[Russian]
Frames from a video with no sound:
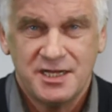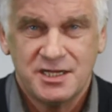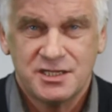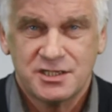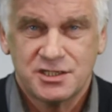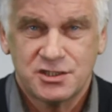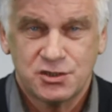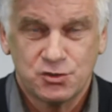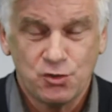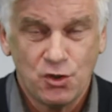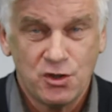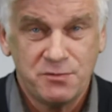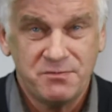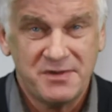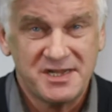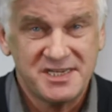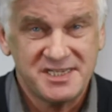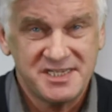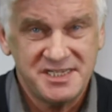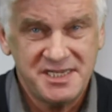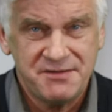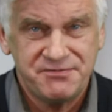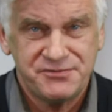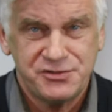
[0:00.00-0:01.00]

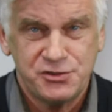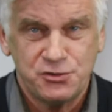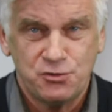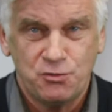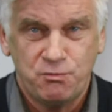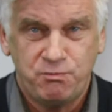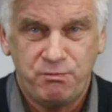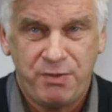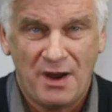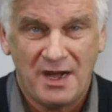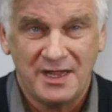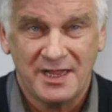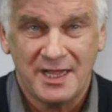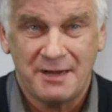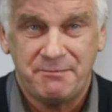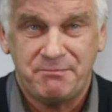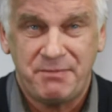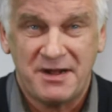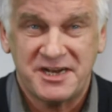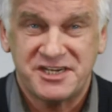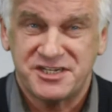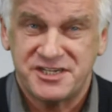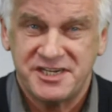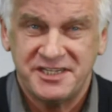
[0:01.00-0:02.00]
стоимость нефти упала
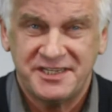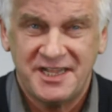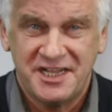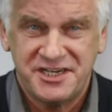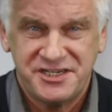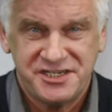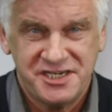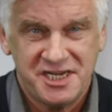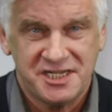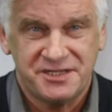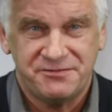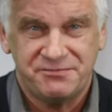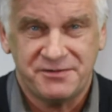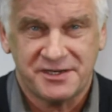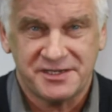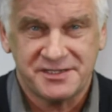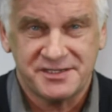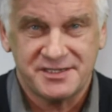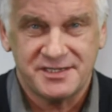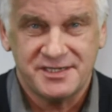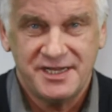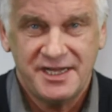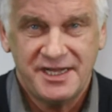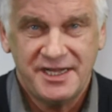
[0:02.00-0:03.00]
почти на
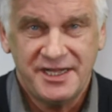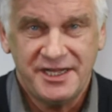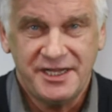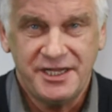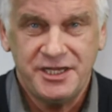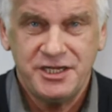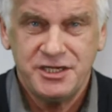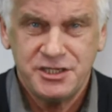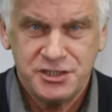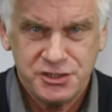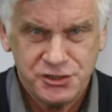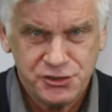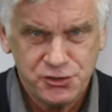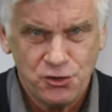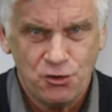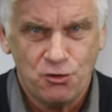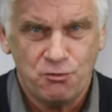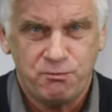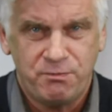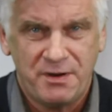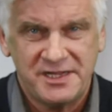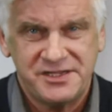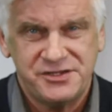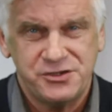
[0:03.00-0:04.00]
четверть и еще
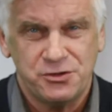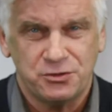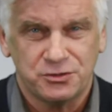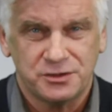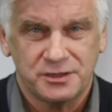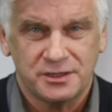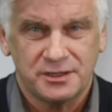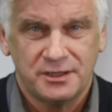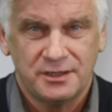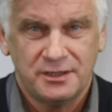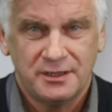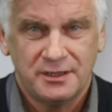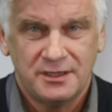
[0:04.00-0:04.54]
упадет.